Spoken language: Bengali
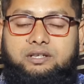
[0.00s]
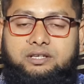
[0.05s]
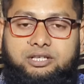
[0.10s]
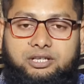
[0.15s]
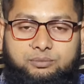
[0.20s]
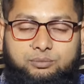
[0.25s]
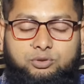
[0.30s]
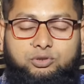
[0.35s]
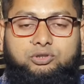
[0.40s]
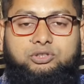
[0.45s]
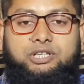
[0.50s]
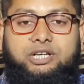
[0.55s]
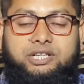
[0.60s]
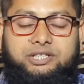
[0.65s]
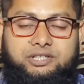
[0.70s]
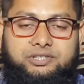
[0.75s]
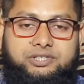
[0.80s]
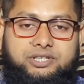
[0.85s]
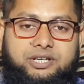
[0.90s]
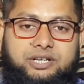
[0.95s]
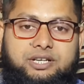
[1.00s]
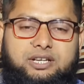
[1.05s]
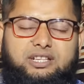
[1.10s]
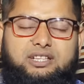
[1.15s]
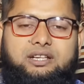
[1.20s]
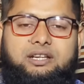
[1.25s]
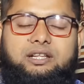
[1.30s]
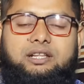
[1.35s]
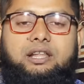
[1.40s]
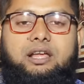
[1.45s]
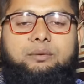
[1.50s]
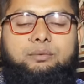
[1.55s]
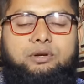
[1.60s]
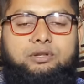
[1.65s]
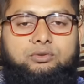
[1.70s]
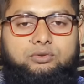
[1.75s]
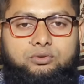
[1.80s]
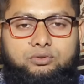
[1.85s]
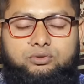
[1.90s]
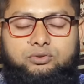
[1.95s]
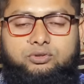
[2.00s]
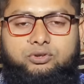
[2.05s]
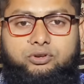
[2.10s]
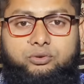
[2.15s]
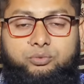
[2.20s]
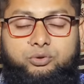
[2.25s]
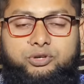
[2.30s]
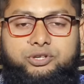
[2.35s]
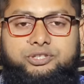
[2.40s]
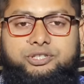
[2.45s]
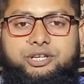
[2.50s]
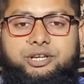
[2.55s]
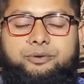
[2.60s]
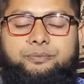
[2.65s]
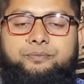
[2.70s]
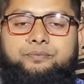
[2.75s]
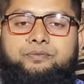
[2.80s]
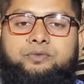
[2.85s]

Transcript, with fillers: ঠিকমতো দাঁড়াতে চায় না দাঁড়ালে আবার দ্রুত নরম হয়ে যায়